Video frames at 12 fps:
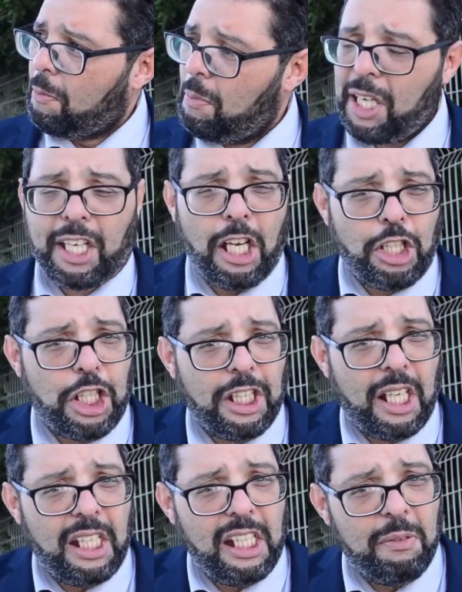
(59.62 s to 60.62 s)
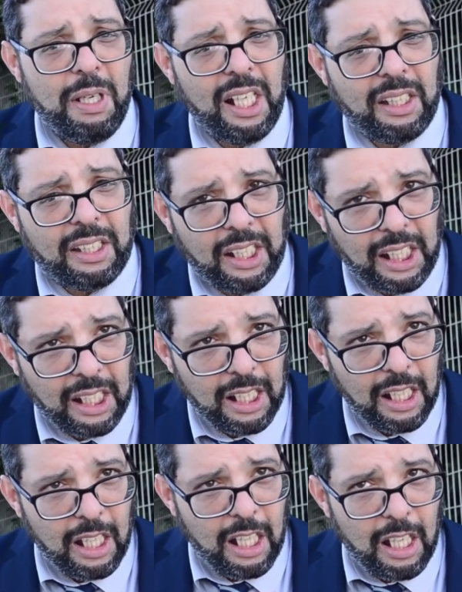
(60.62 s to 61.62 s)
ما كاينش شي دليل مادي
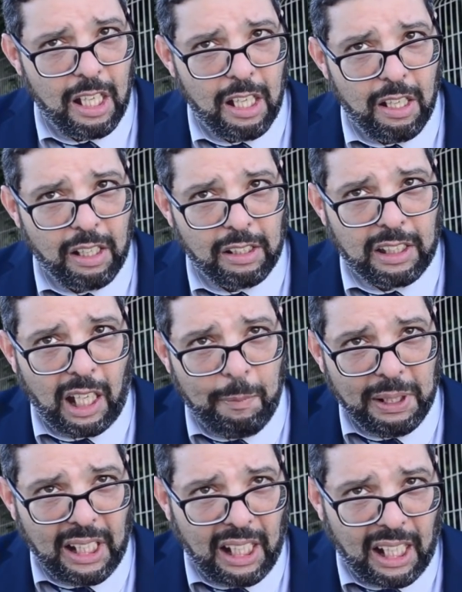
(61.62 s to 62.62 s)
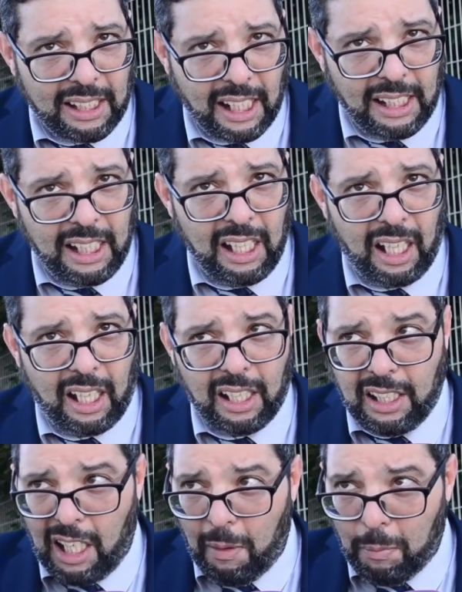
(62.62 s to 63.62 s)
الضابطه القضائيه
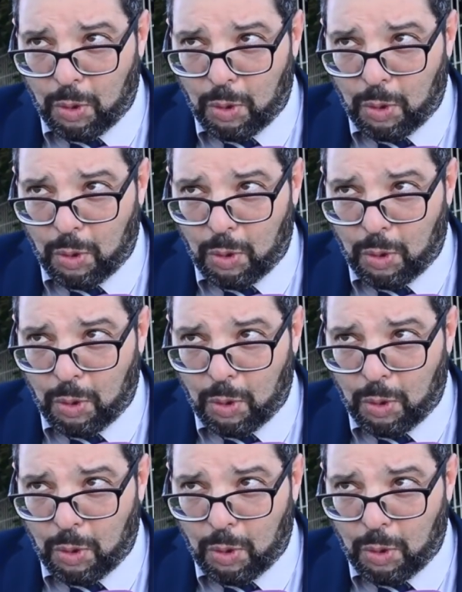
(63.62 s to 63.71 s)
لم